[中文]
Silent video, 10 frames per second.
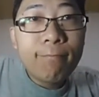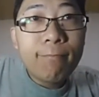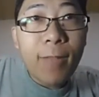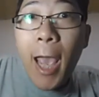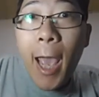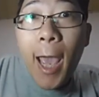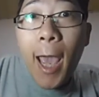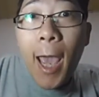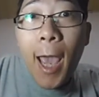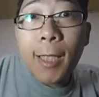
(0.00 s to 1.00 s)
耶，
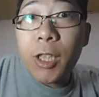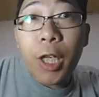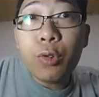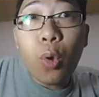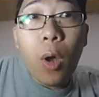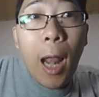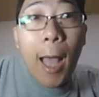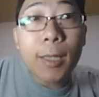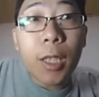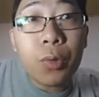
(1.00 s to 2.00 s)
解锁
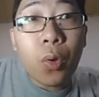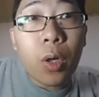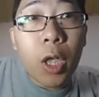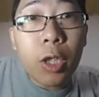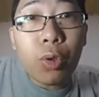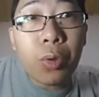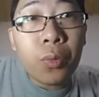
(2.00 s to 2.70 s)
啦，解锁领取，